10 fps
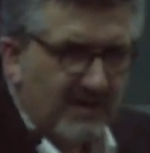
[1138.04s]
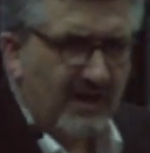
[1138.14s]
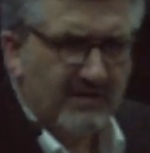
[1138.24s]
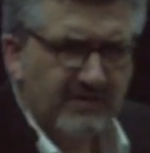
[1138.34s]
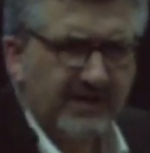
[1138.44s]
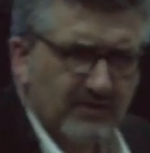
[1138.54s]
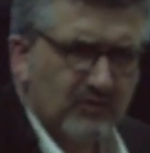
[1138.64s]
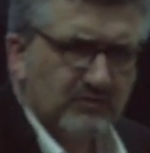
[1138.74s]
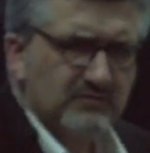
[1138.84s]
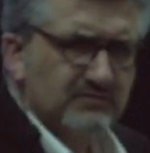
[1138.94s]
un vrai
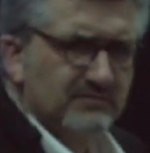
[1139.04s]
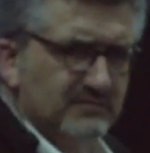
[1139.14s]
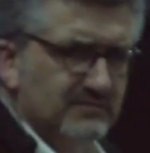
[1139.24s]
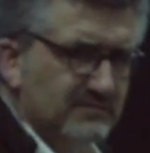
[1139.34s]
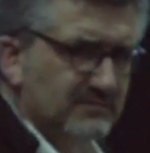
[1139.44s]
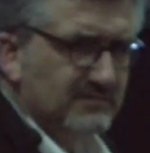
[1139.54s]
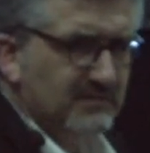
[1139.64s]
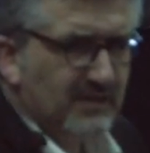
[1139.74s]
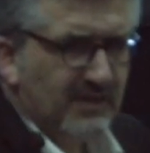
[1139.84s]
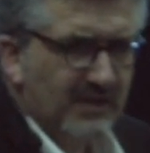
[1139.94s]
héros
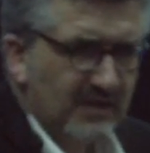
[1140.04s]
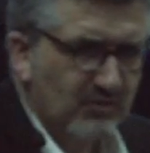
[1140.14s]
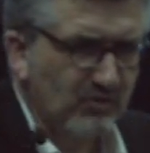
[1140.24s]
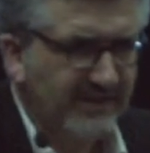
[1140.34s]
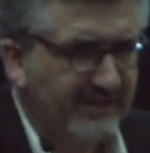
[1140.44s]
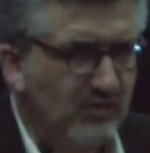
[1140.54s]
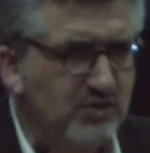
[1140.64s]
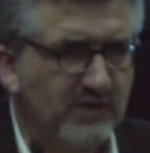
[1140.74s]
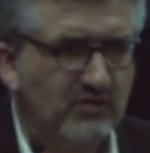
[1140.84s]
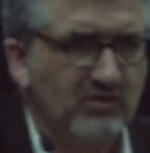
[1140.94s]
avec des grosses voitures